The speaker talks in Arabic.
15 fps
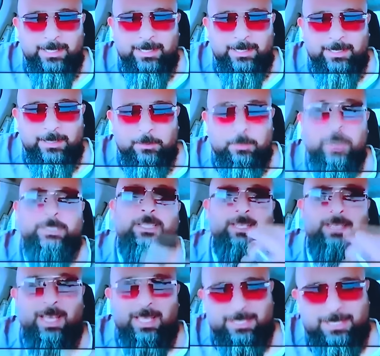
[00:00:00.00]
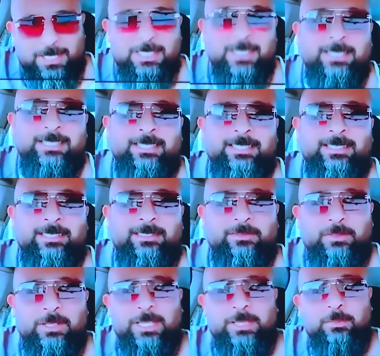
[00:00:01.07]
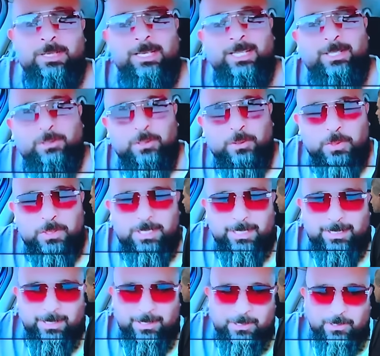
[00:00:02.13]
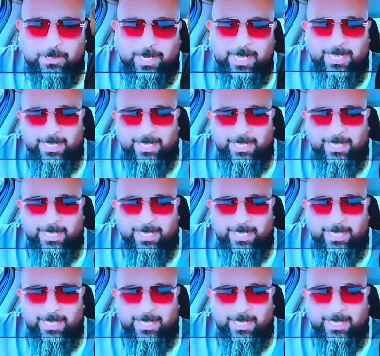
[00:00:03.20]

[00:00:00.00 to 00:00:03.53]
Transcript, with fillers: بنت الناس فاتمنى تكون وصلت الصوره يعني